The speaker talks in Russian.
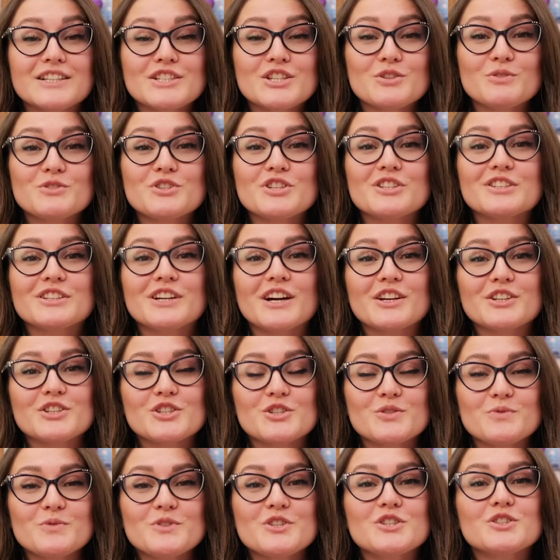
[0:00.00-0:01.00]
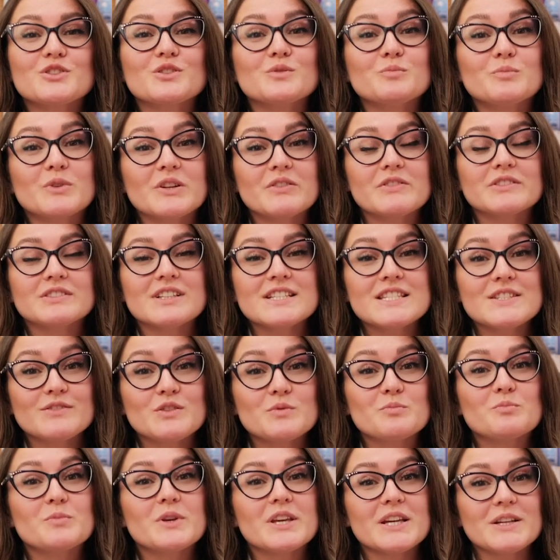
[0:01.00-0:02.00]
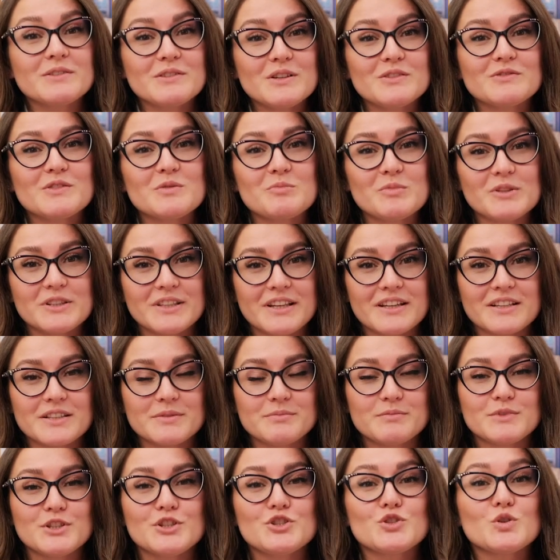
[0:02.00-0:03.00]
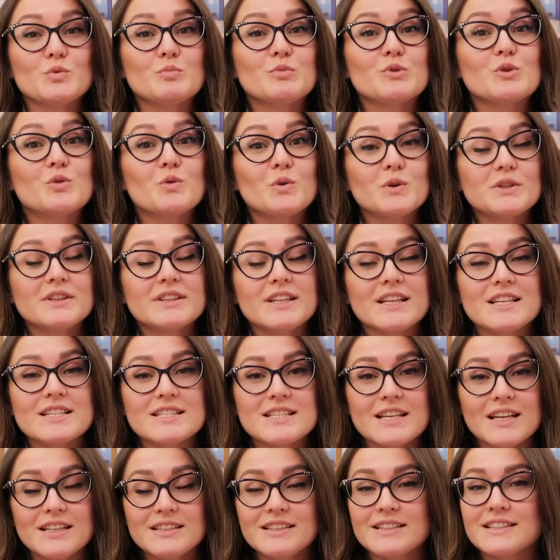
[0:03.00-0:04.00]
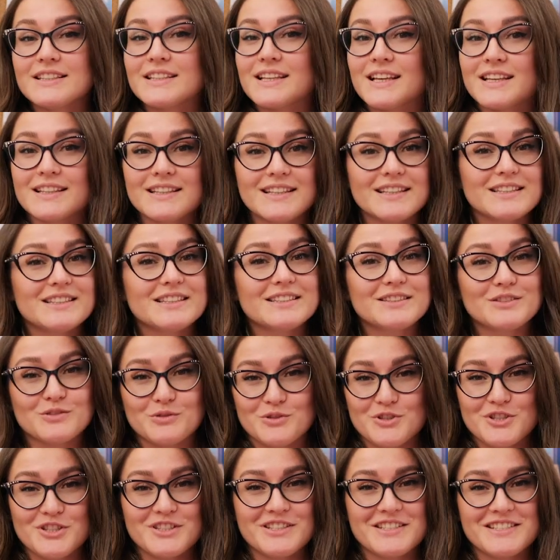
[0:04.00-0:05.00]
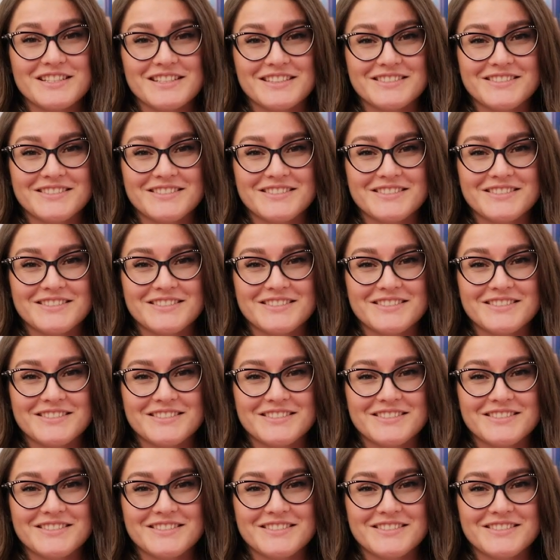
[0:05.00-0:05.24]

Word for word: Также очень горжусь, что провела свой первый вебинар. Еще бы год назад я на это точно не